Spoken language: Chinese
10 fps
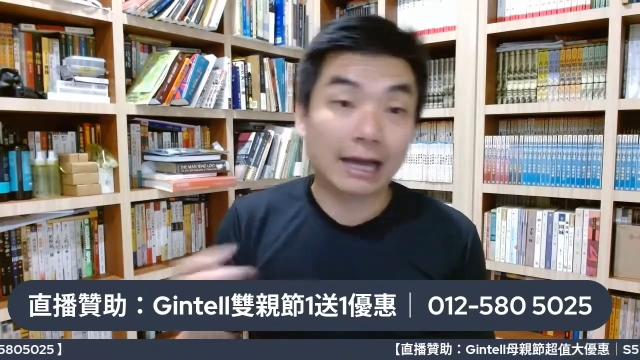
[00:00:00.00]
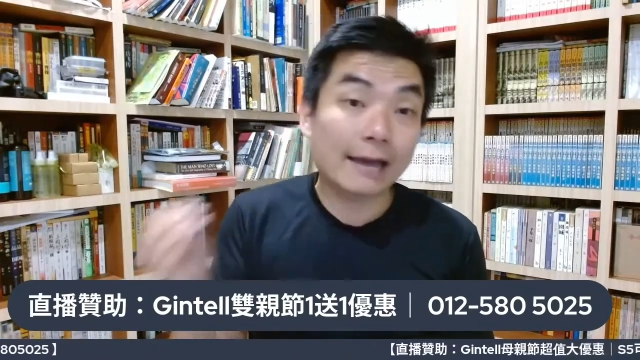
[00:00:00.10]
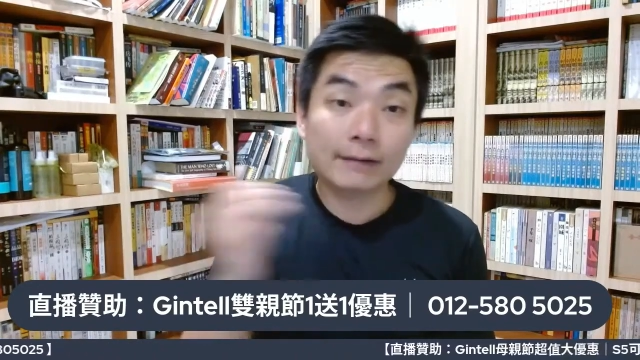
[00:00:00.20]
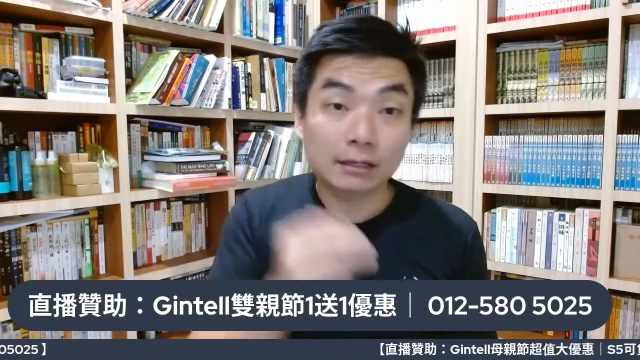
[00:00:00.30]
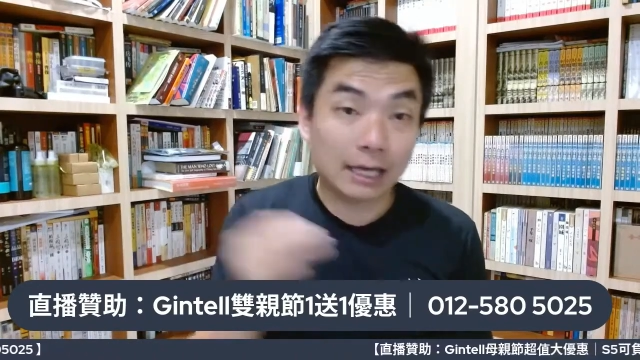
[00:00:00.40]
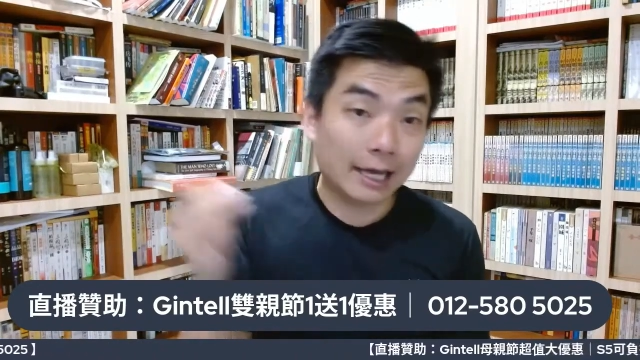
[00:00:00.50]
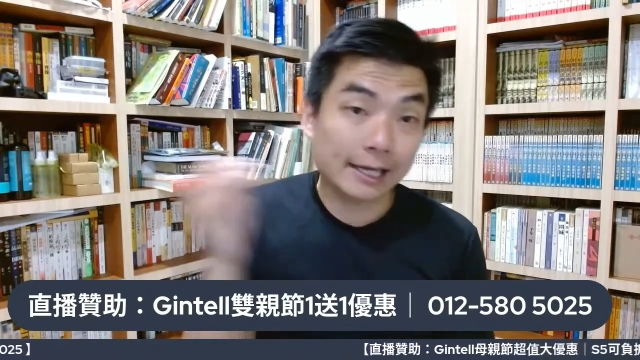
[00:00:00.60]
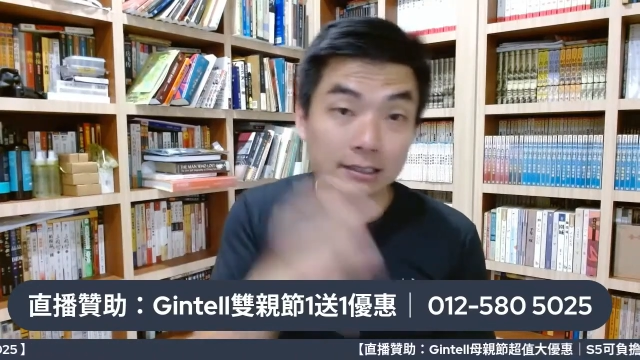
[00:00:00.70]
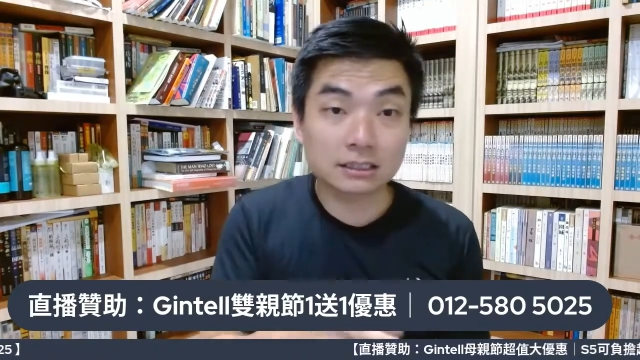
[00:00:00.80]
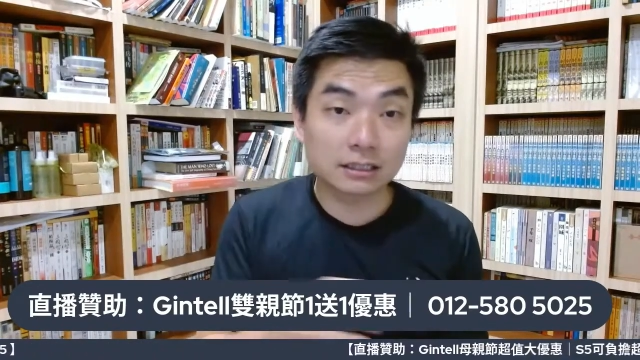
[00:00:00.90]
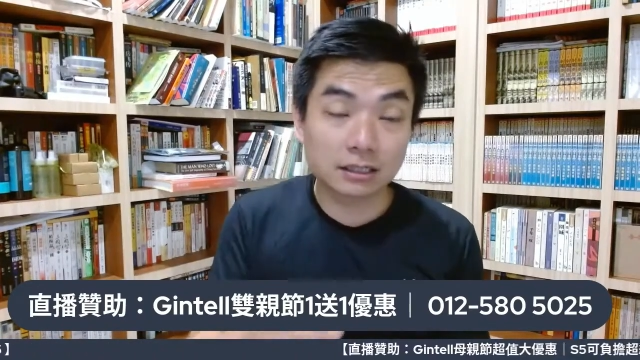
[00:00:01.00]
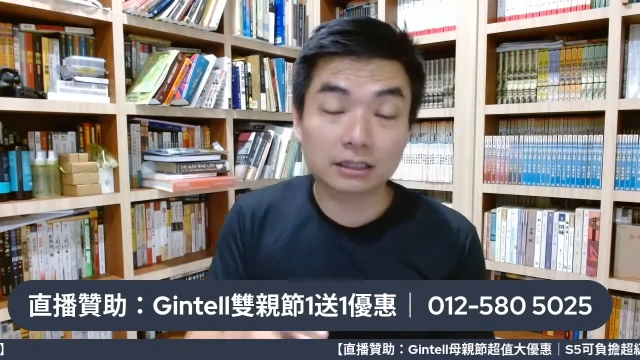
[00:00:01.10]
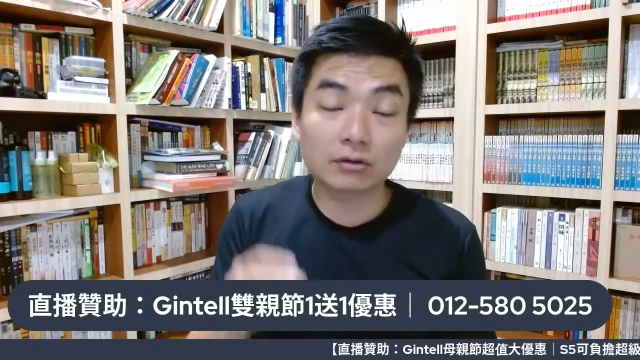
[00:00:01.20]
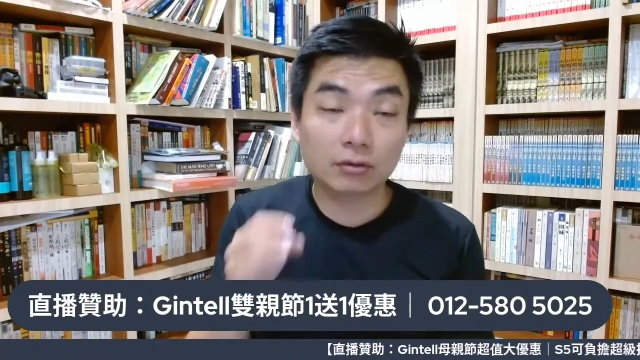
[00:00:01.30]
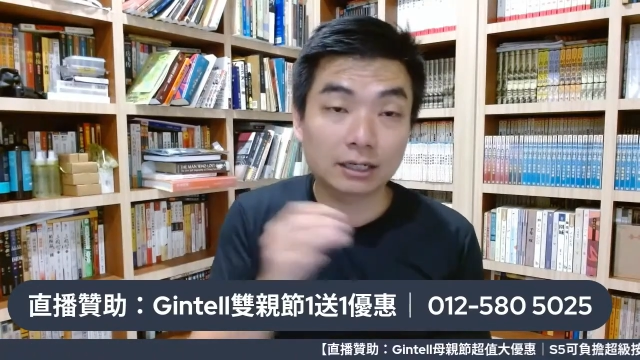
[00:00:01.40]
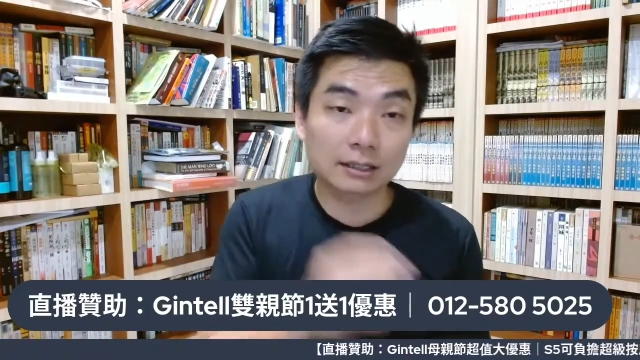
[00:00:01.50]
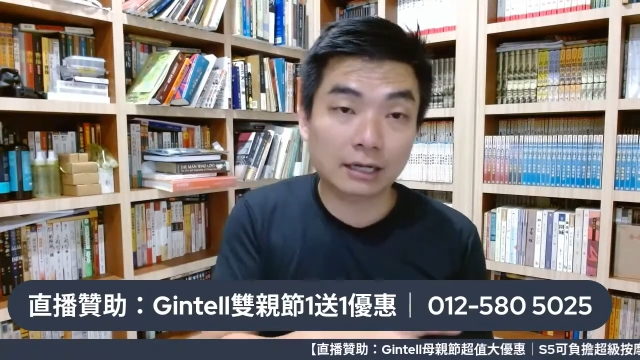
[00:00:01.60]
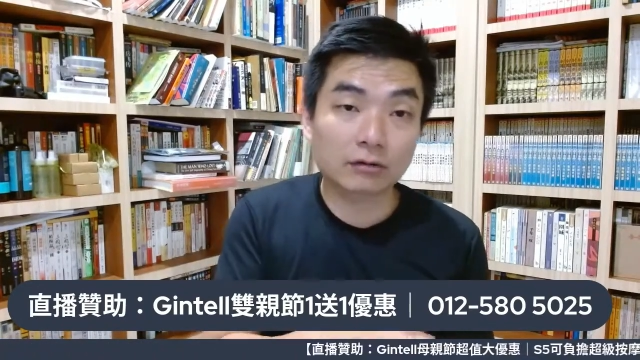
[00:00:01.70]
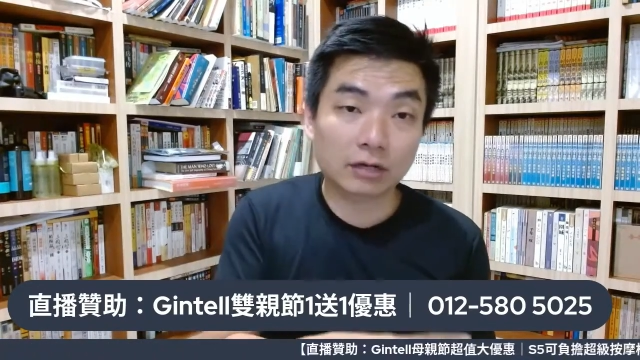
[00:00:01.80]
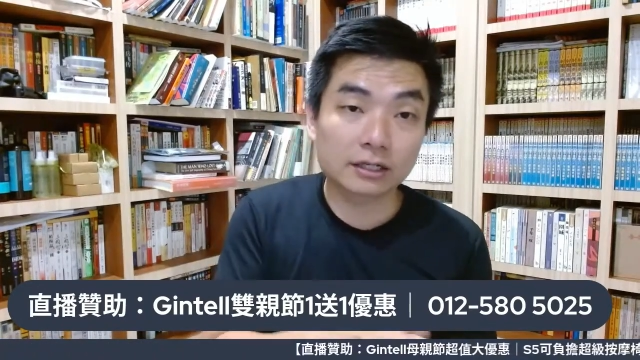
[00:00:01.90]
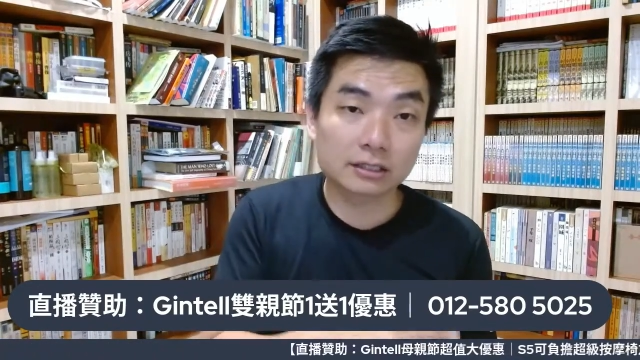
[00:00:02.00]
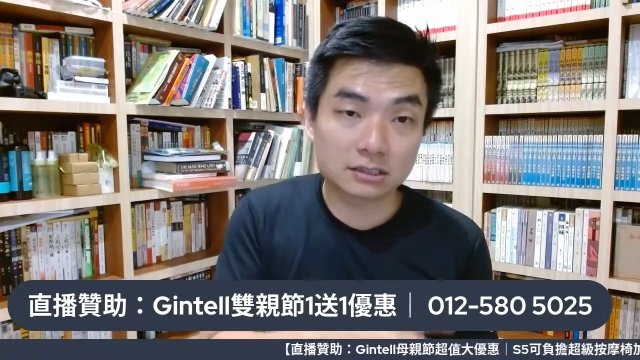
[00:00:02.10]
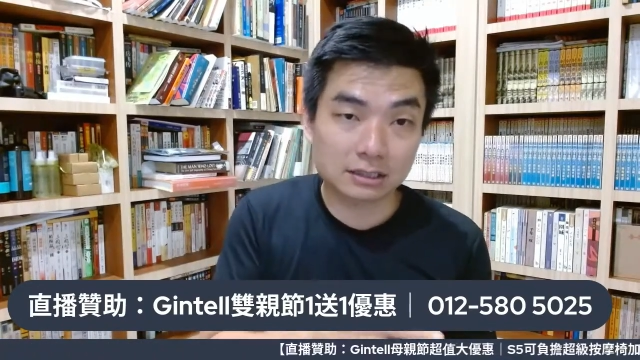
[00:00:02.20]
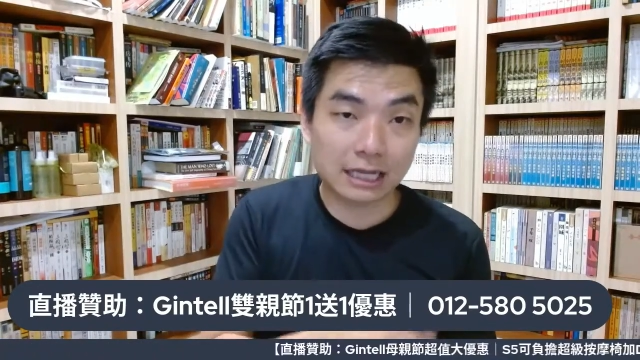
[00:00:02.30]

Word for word: 他 app 他 hack 进你的电话，然后可以